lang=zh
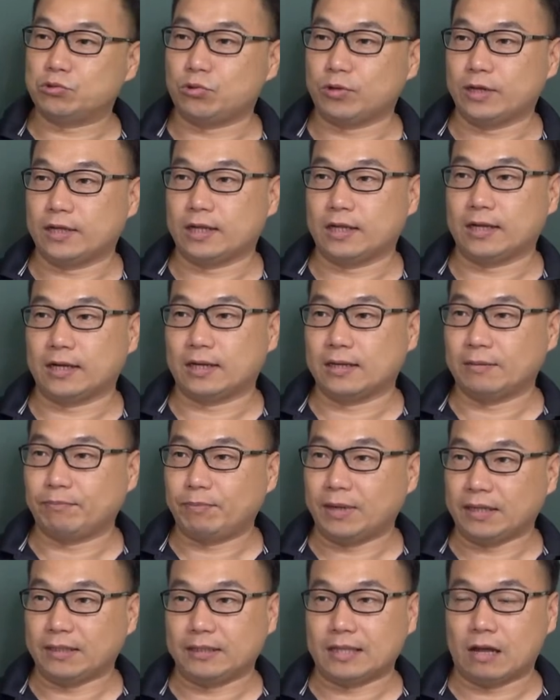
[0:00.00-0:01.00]
作业的那个
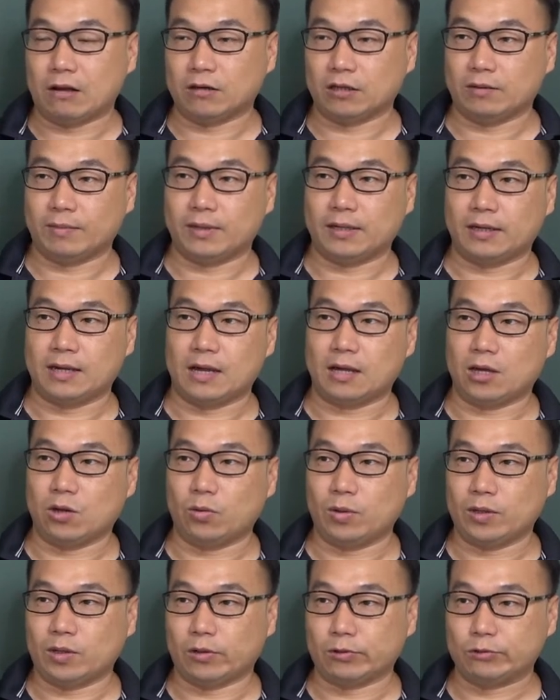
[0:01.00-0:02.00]
频道里面呢、啊，
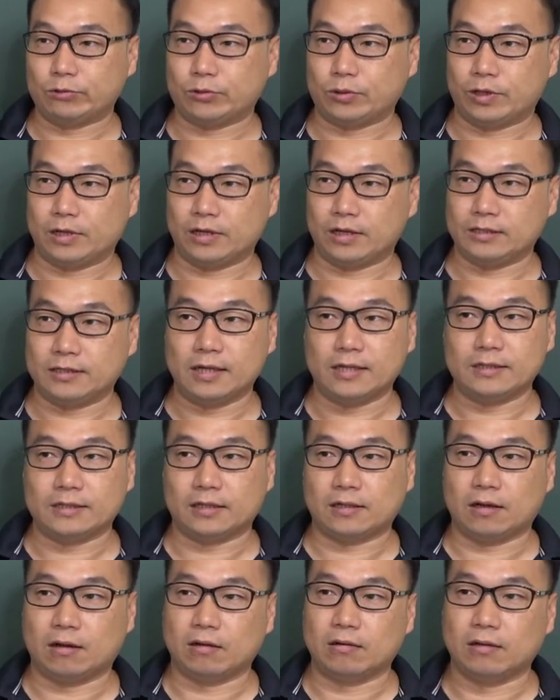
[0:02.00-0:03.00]
有位同学很认
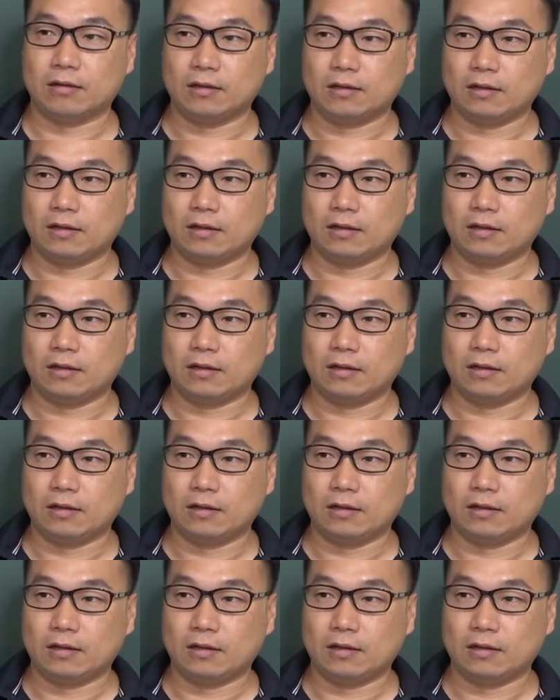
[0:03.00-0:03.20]
真哈、哦，